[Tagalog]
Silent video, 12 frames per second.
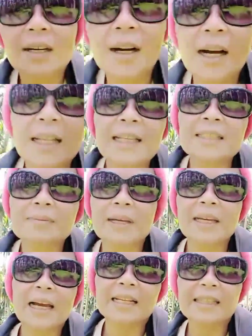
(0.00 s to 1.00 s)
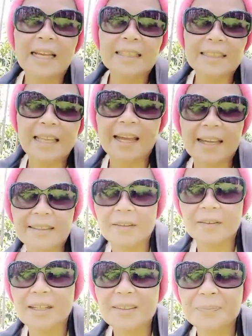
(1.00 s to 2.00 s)
at least may aantayin tayo, di
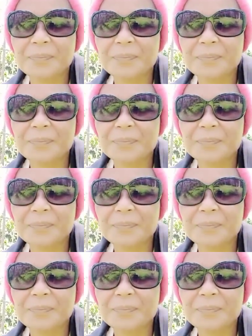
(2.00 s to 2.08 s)
ba?